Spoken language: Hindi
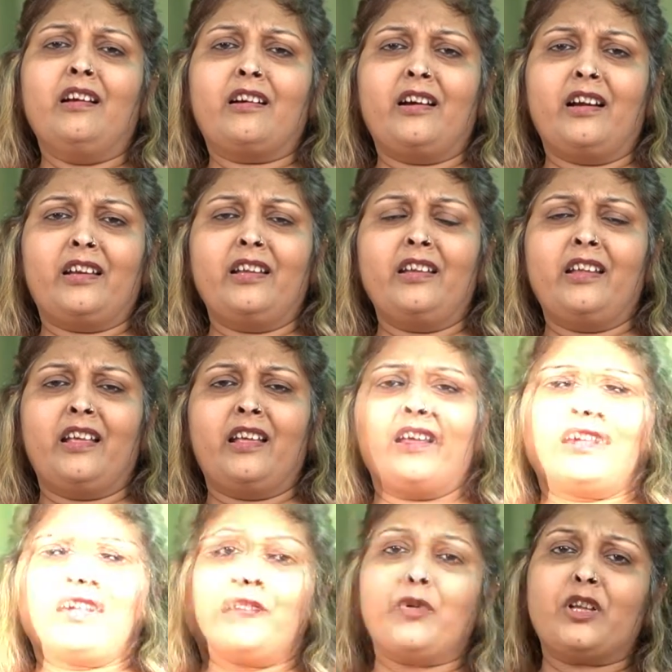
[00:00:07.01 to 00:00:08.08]
कठिन है
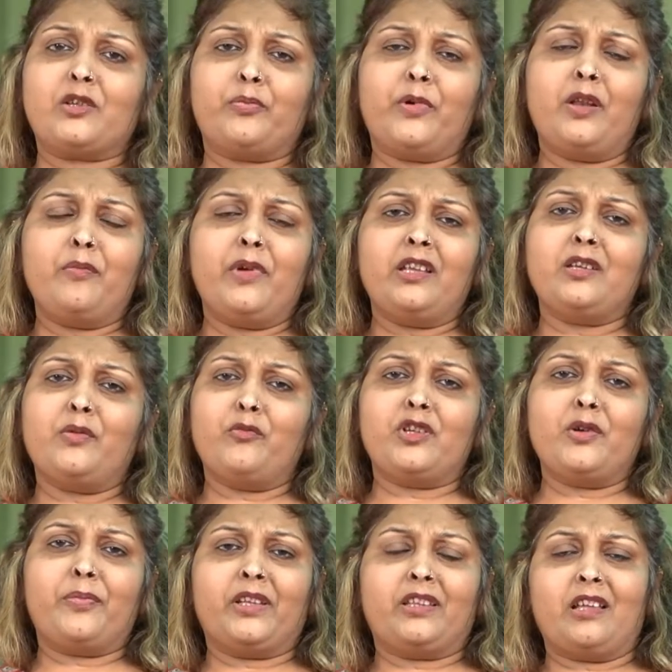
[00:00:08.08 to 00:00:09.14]
था बचपन में ही जब
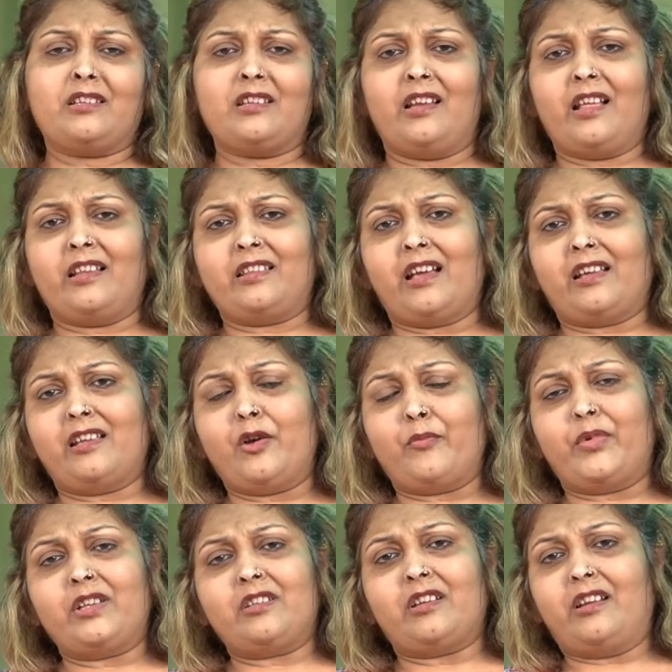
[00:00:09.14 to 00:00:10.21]
मुझे पता चला था कि
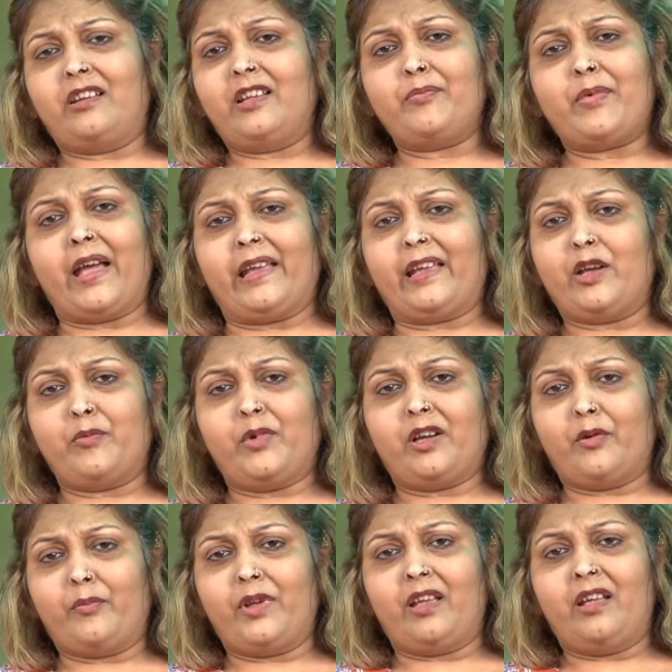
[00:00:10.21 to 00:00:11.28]
अपन चल नहीं पाएंगे अभी कभी